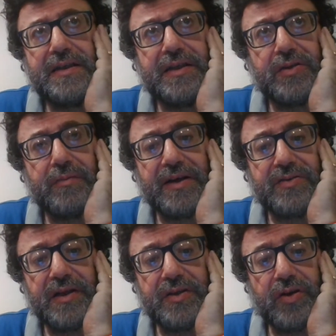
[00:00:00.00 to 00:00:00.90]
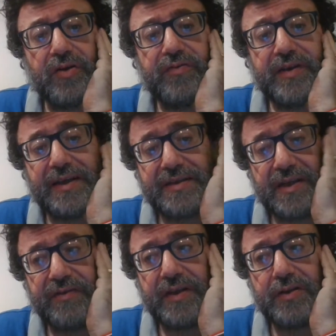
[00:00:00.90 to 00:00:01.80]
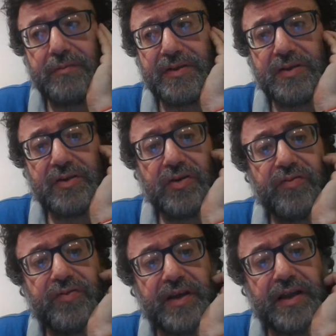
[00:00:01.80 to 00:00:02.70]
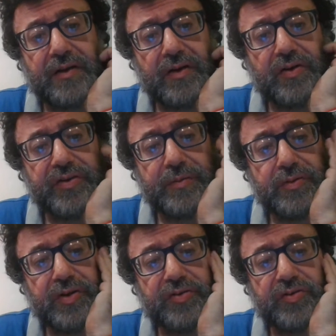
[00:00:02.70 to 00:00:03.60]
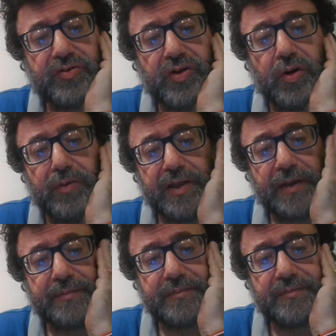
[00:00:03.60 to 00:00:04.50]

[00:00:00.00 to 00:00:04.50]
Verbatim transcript: di Tommaso Landolfi, ed essere la figlia di Tommaso Landolfi era una cosa piuttosto scomoda,